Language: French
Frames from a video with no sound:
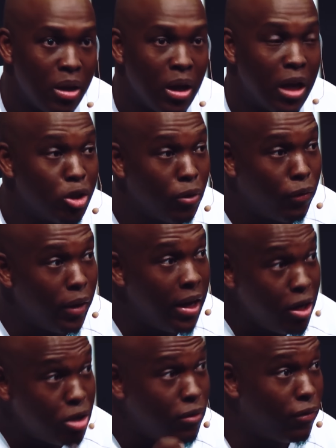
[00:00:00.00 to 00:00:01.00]
Et donc pour
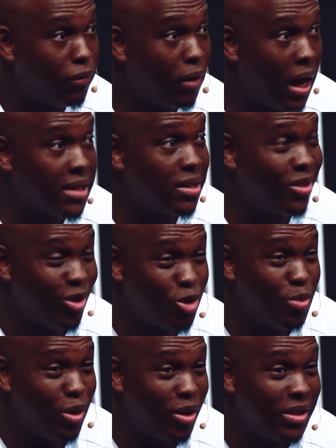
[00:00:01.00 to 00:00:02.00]
chacun d'entre nous,
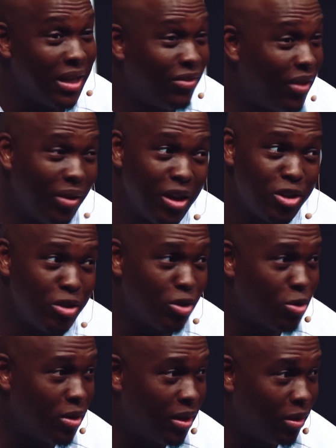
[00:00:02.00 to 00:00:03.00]
entrepreneurs, cette fondation
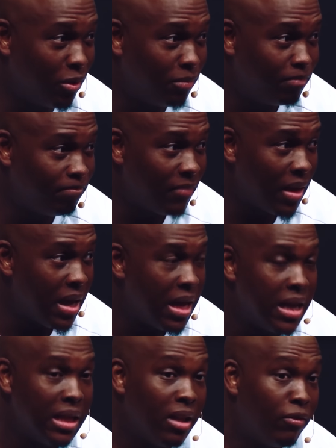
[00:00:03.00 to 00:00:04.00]
est cruciale.
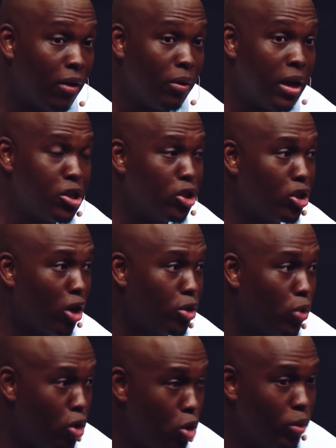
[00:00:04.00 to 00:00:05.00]
Et cette fondation commence
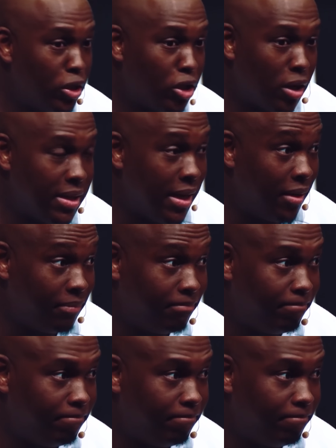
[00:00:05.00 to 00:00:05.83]
par vous et commence ici.